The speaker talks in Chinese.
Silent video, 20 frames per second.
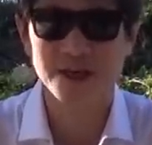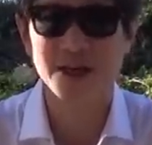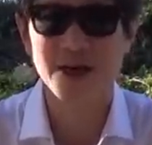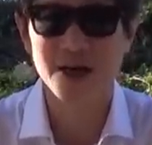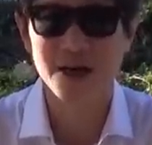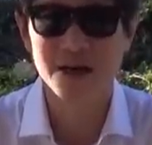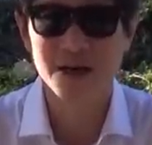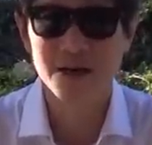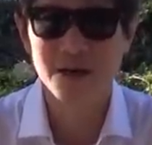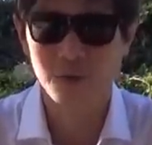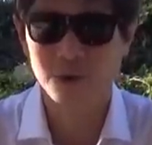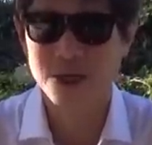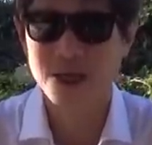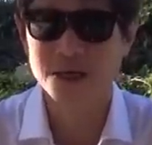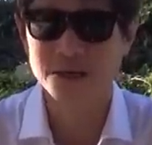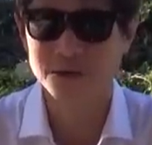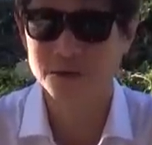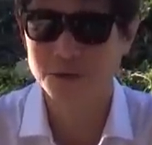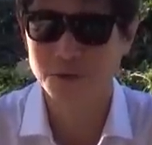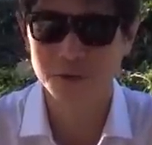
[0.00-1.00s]
呢，我
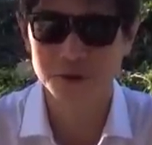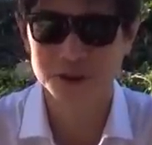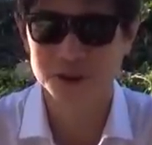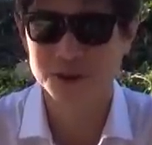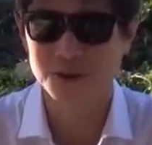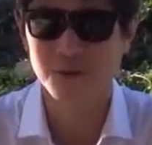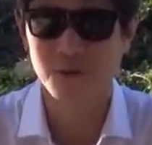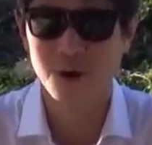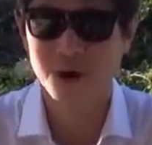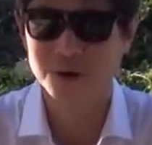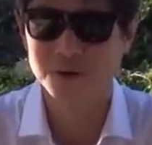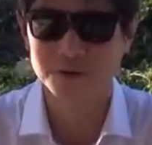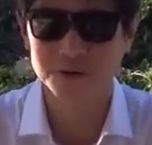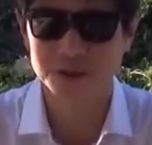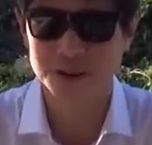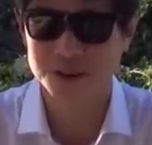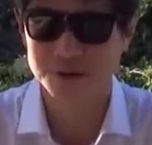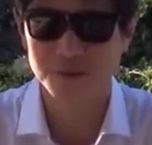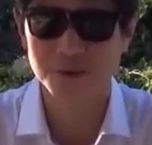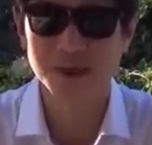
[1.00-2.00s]
呢有几个网友
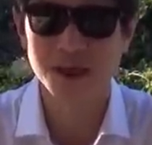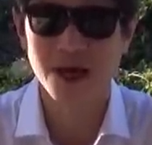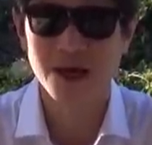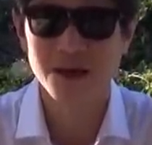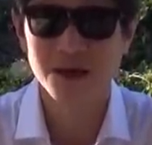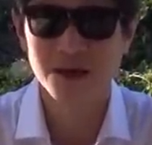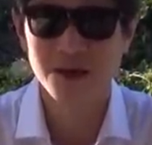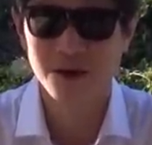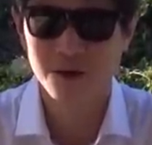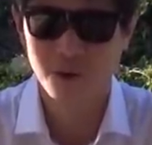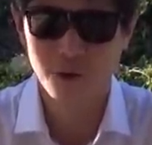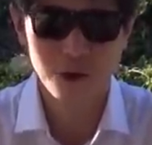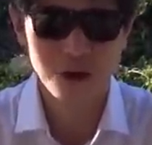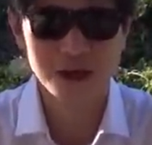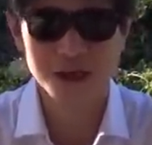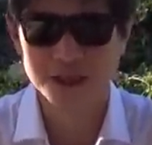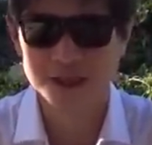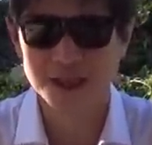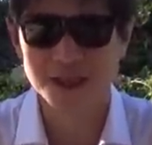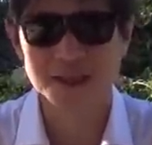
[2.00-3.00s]
提问呢，我
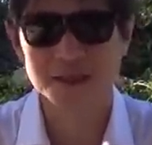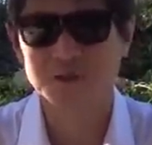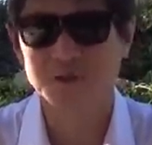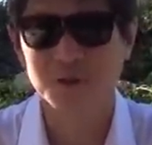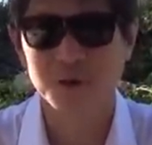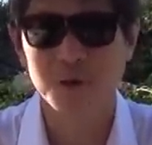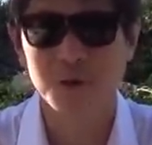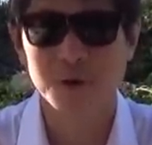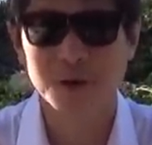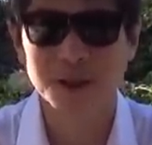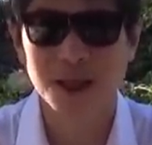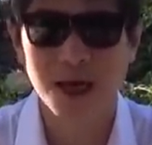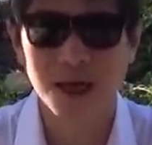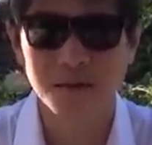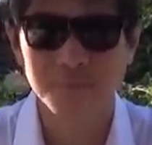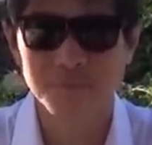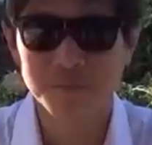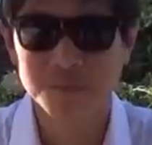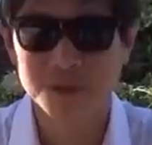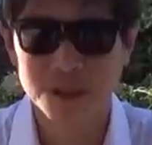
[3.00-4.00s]
来给大家做一个回答。
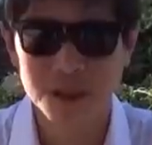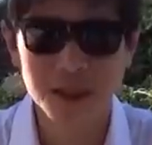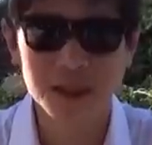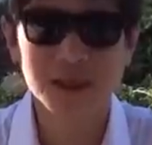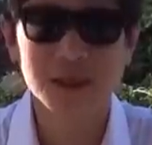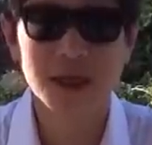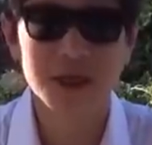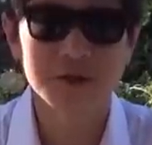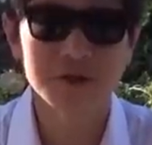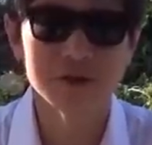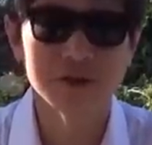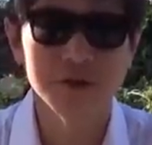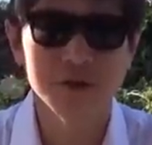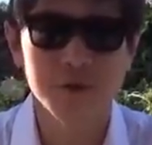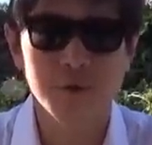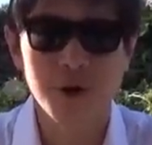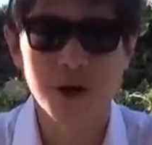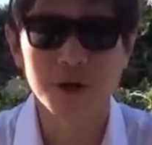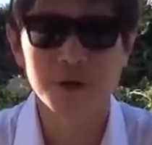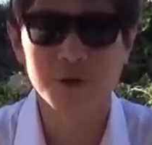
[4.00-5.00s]
第一个呢，就是
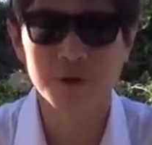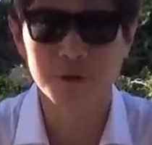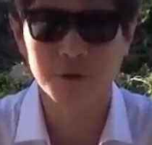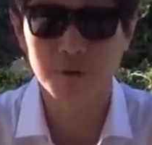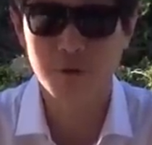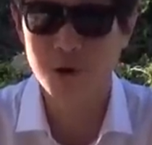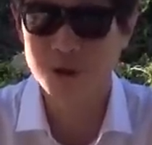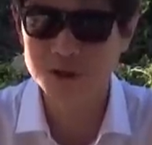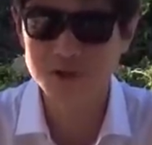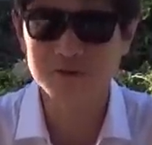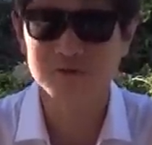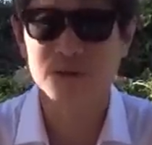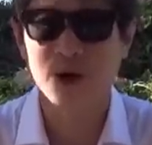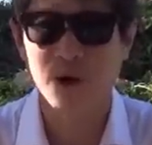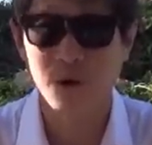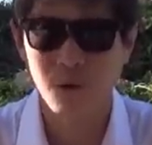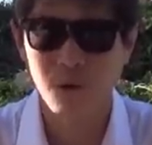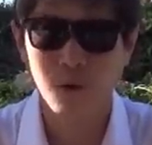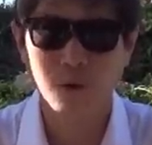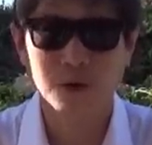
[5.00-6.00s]
有网友关注
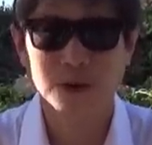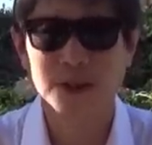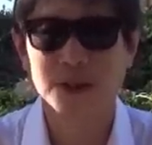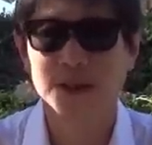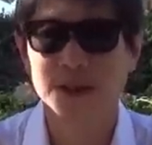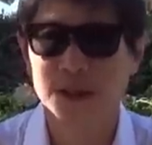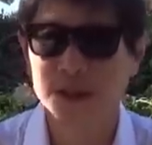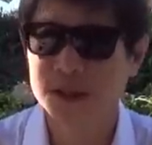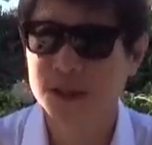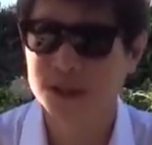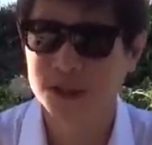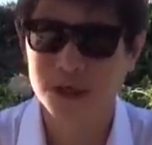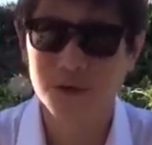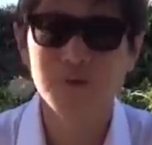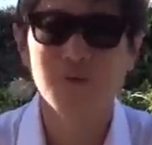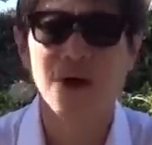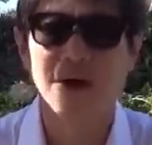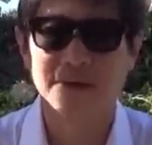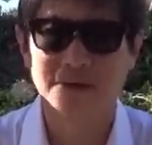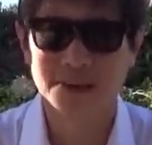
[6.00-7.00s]
到我的个
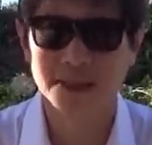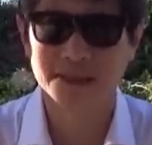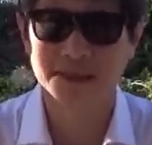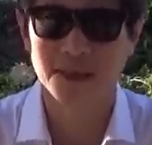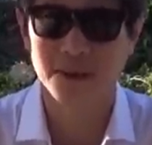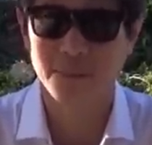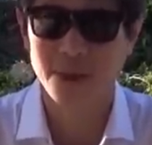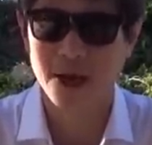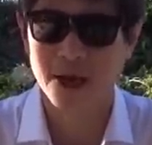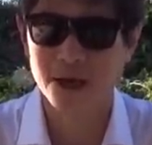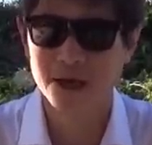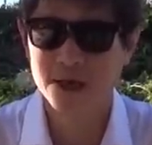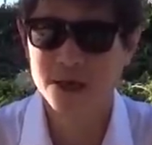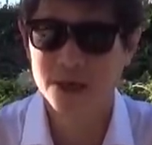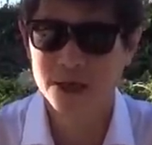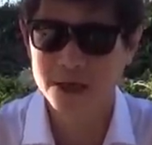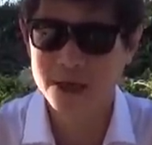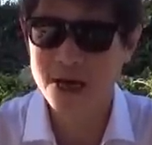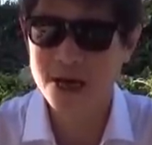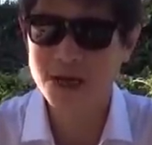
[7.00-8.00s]
人网站上面
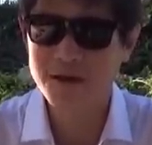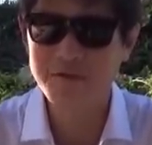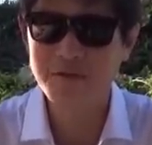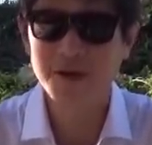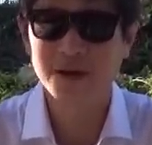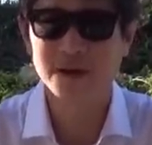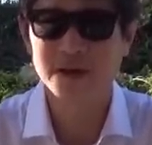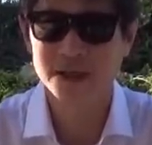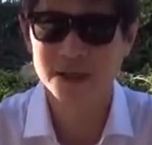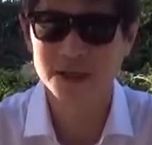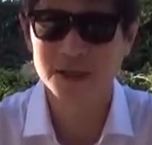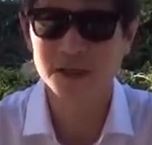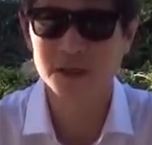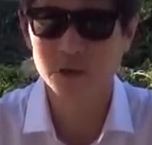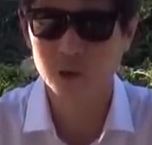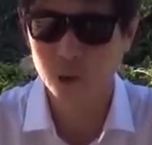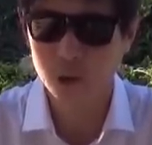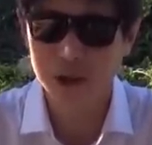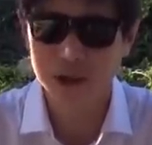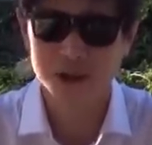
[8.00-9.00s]
开放了一个
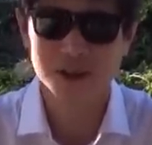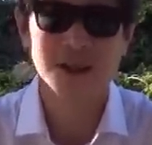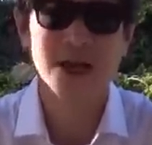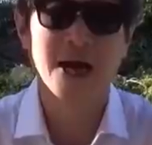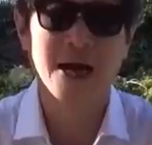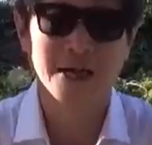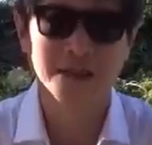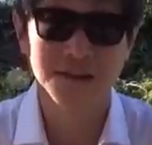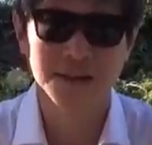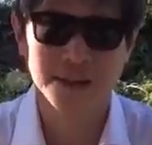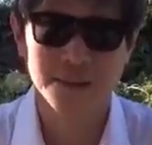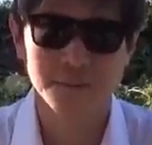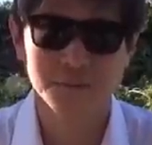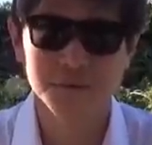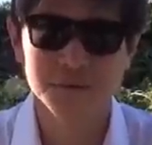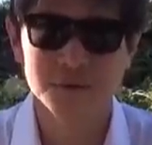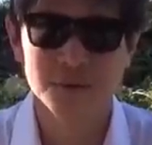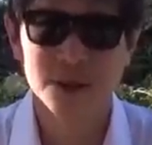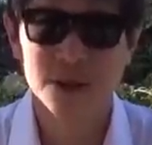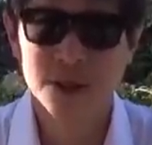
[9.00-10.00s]
论坛节
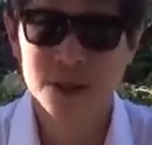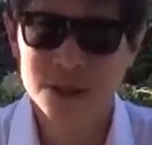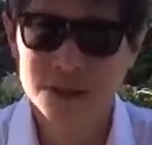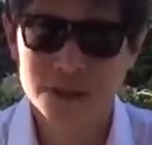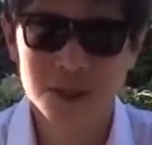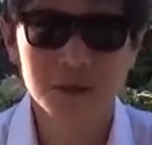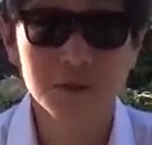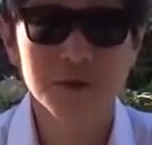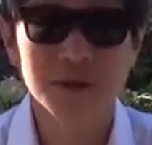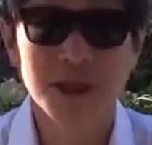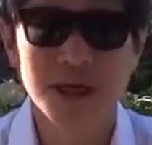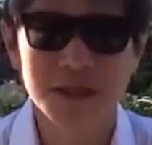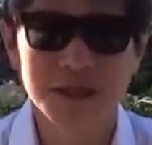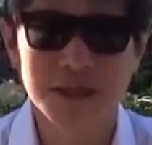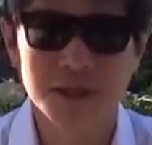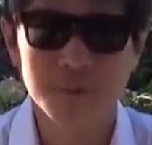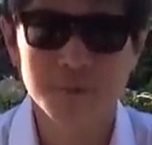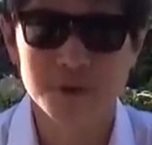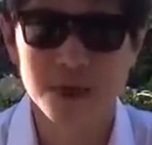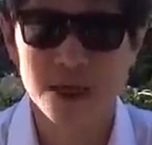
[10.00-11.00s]
目，这个论坛
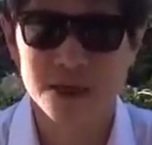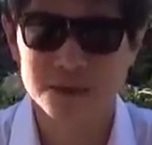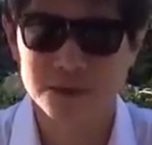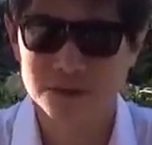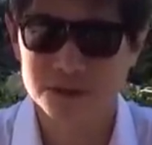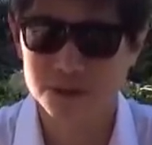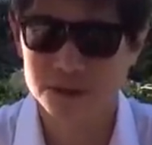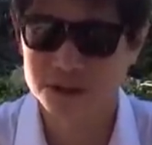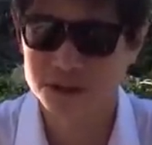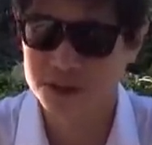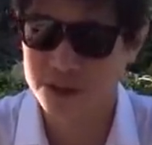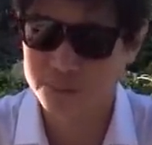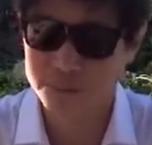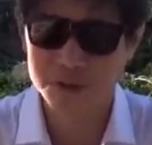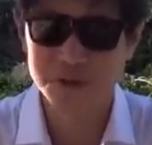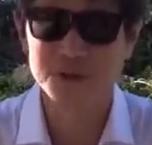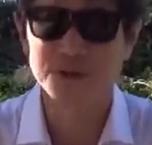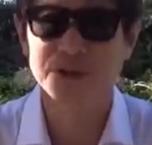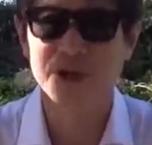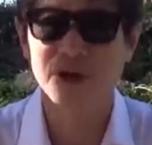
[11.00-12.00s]
节目呢，就是怎么
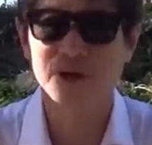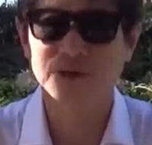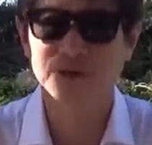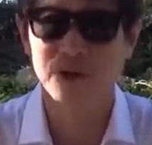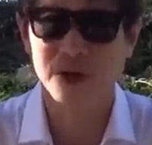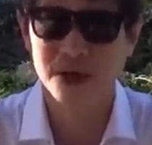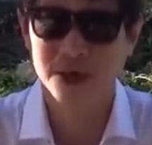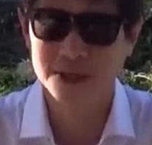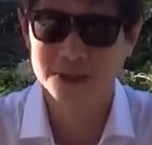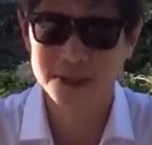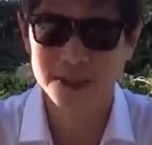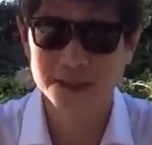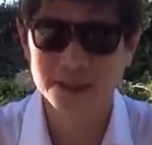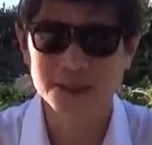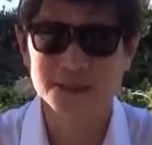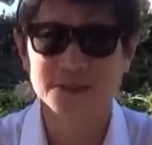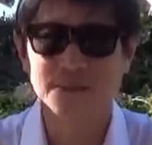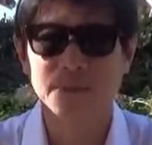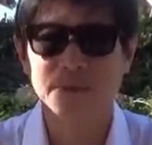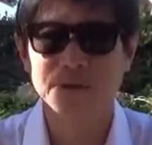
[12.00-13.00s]
去操作，大
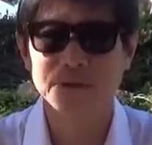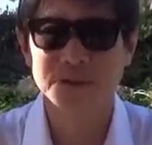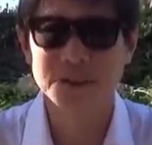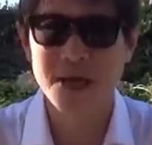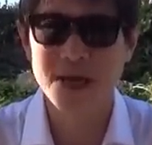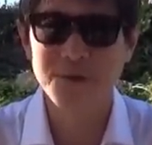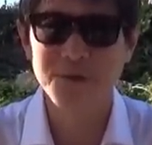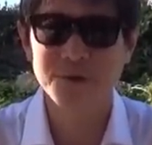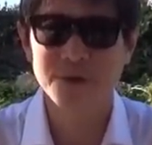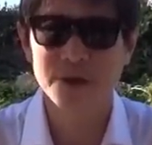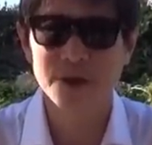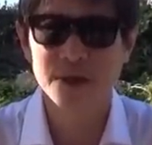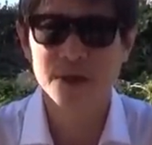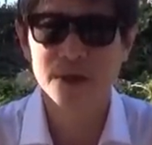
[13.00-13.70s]
家怎么去参与。